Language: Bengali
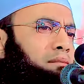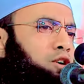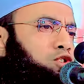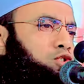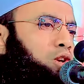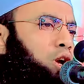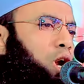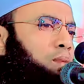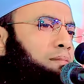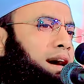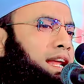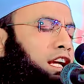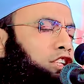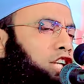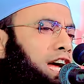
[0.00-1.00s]

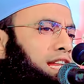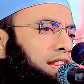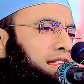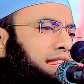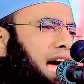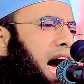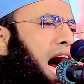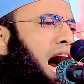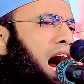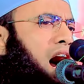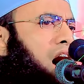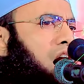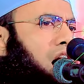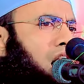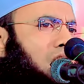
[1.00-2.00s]
মুসলমানের
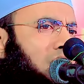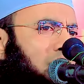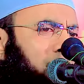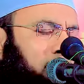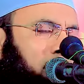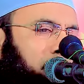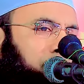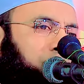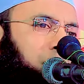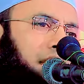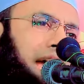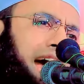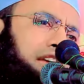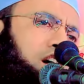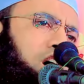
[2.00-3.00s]
সন্তান
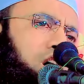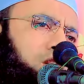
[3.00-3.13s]
কেন